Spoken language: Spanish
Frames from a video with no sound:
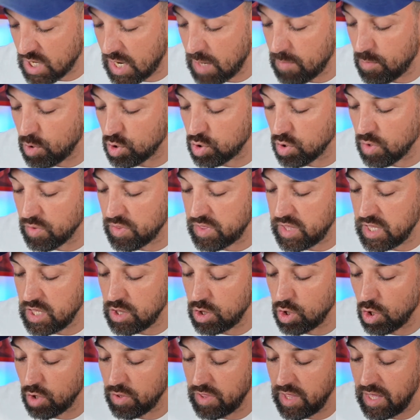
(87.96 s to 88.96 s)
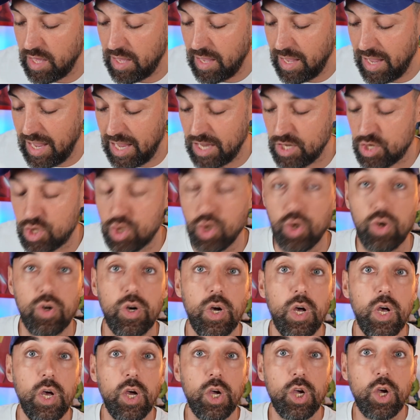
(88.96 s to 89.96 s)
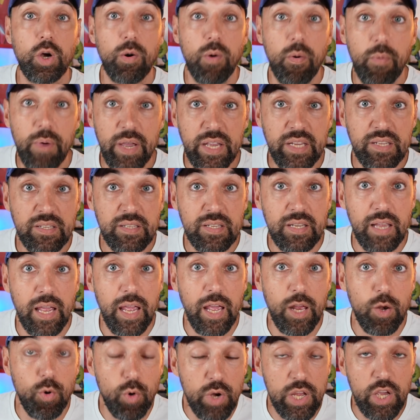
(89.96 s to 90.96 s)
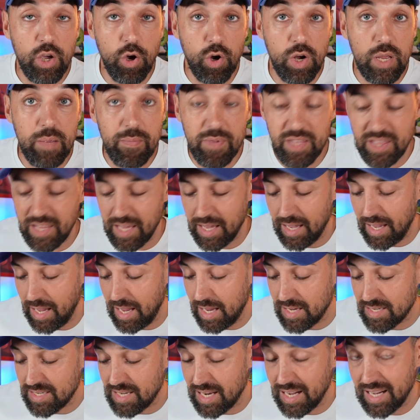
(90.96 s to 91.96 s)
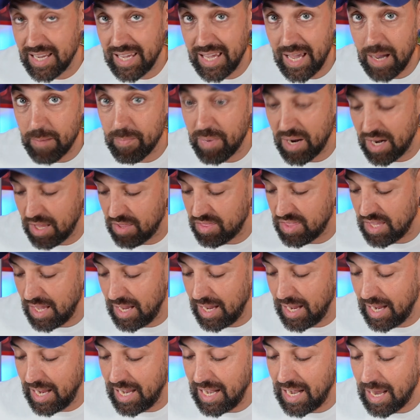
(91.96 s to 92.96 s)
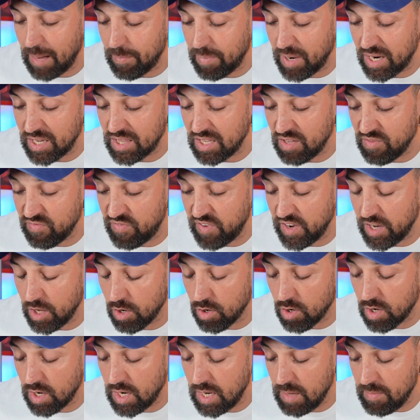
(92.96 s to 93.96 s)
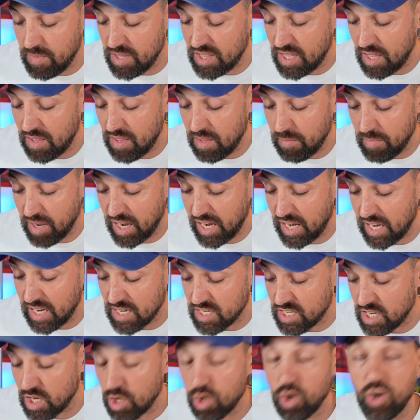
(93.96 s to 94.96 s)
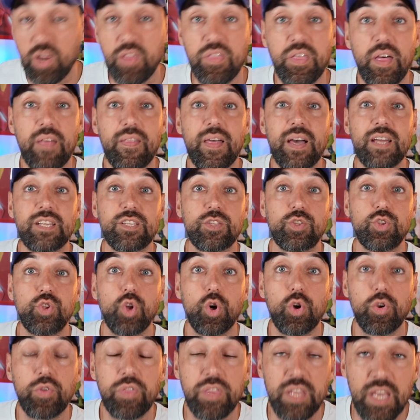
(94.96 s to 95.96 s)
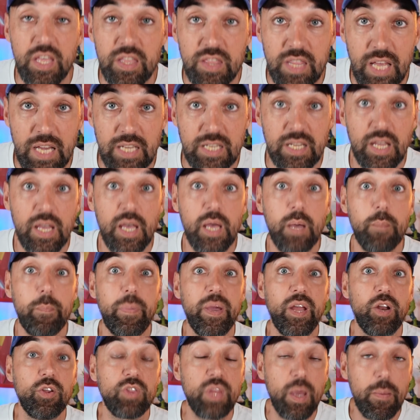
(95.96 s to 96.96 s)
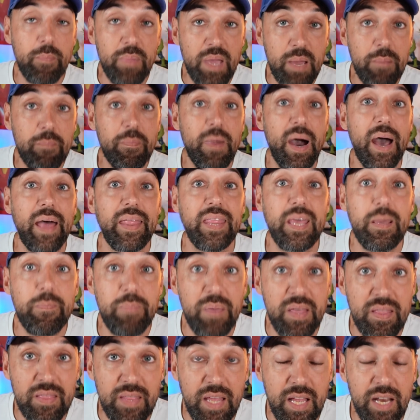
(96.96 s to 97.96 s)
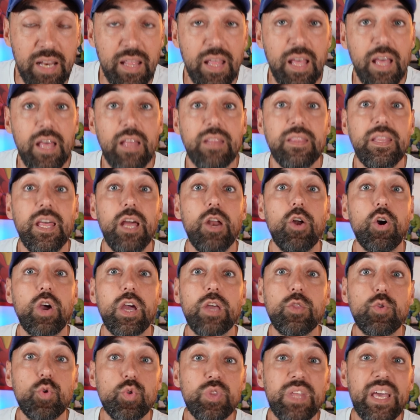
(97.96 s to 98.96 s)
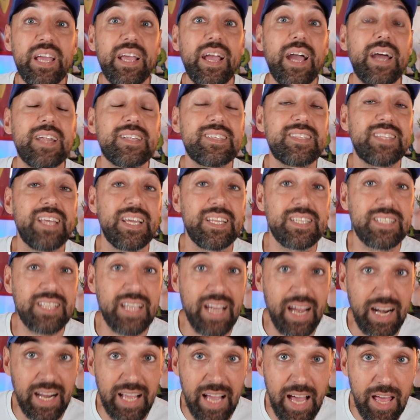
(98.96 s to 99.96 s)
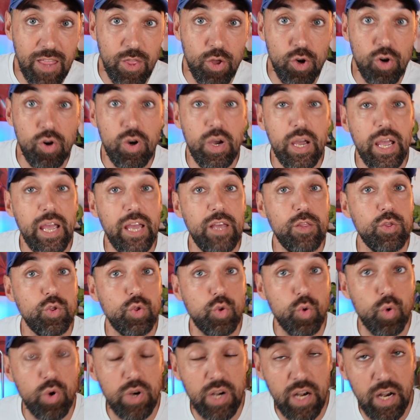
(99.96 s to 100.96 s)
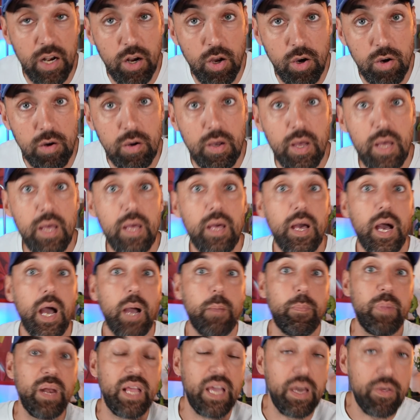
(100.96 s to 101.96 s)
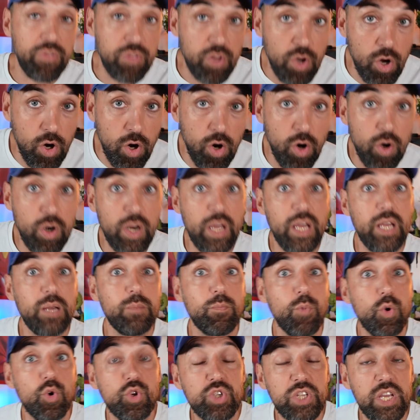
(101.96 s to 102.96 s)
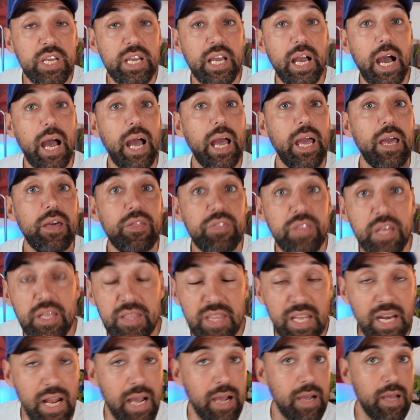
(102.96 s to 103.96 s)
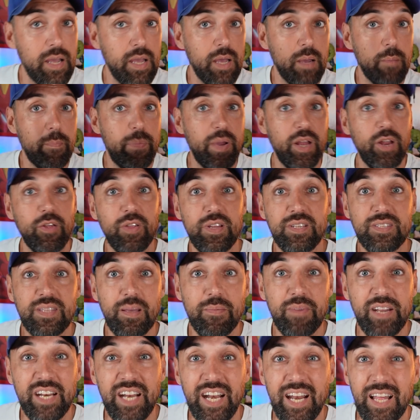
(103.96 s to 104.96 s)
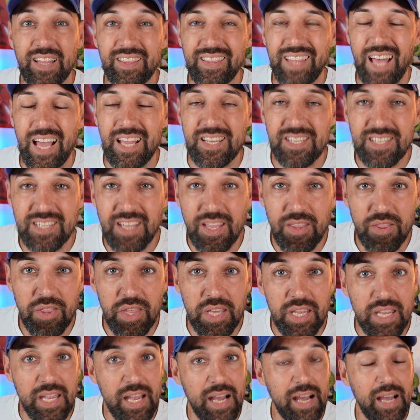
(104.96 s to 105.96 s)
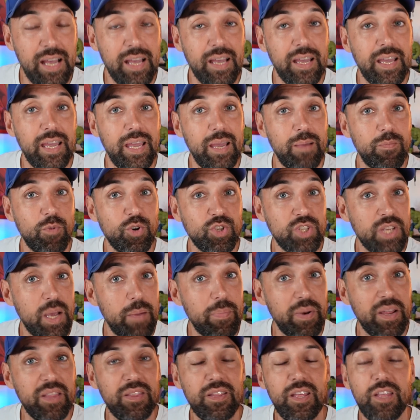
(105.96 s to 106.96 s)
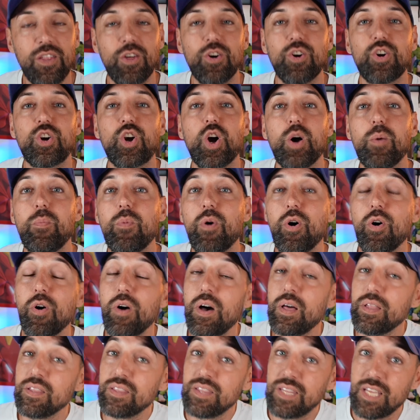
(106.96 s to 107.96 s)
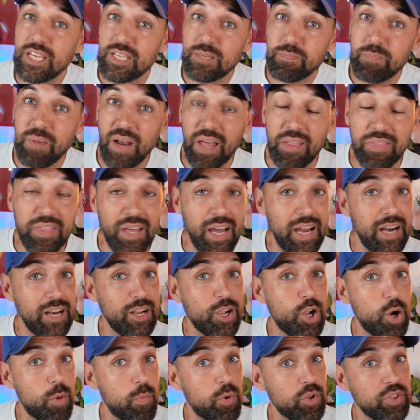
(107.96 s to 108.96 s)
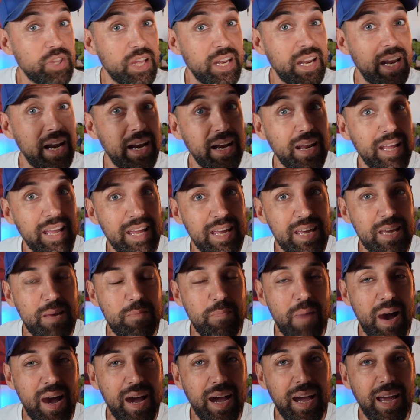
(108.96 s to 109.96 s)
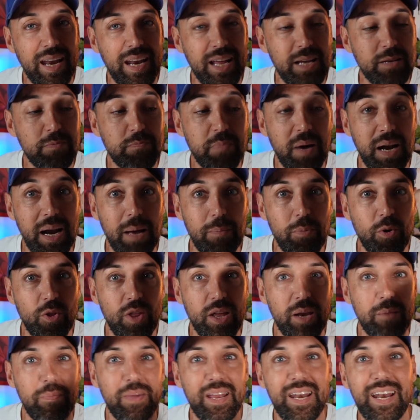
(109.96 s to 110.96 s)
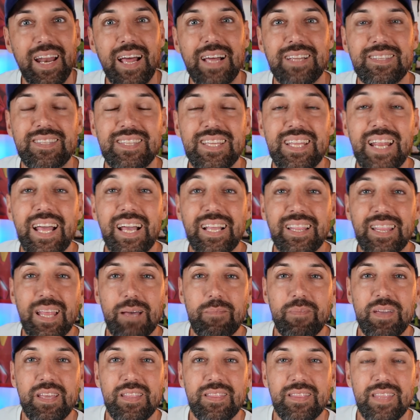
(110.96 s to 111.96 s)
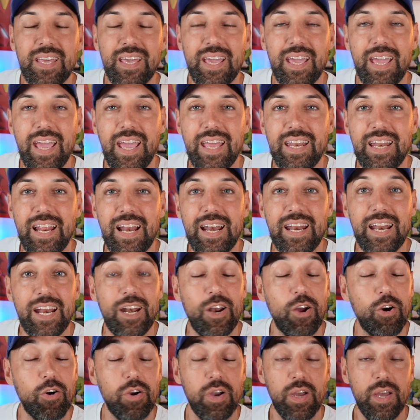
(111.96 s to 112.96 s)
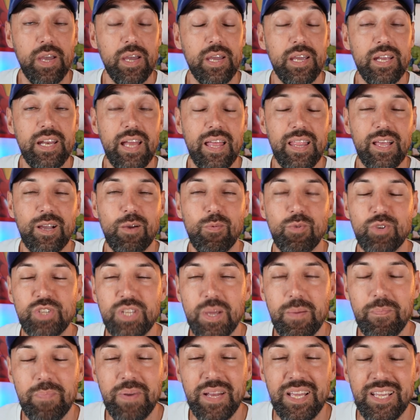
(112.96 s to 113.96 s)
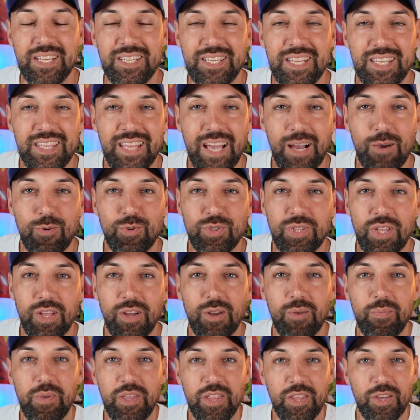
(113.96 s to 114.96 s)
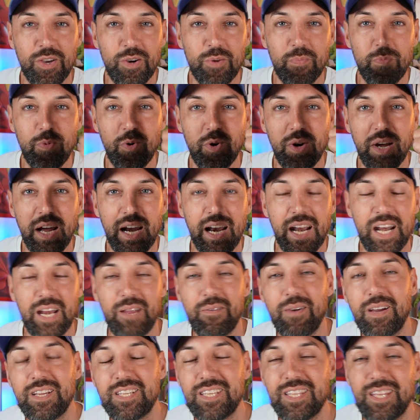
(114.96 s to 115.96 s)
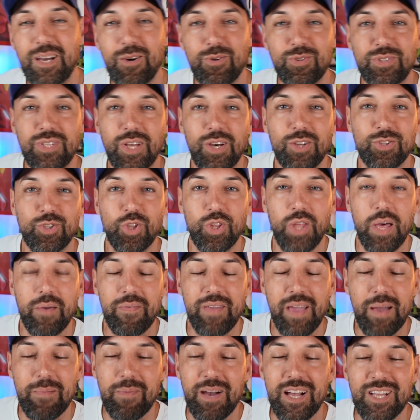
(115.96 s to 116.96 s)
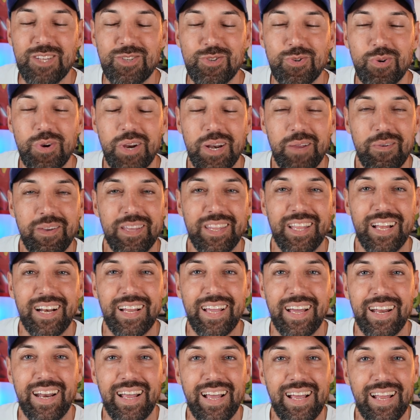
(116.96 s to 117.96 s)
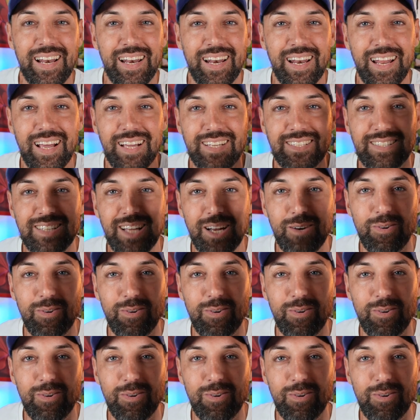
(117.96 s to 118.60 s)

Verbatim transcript: al botoncito de hecho. Como veis, el único límite es el que aparece en la parte inferior, límite de imágenes sincronizadas 200, pero también va a depender de lo que tú tengas descargado en tu reloj, aplicaciones, música, etc. Pero de esta manera tan sencilla hemos aprendido cómo desplazar, cómo tener imágenes para poder verlas directamente en el reloj. Y nada, como siempre, si te ha gustado el vídeo, pulgar arriba y si te ha gustado todavía más, suscríbete al canal. Hasta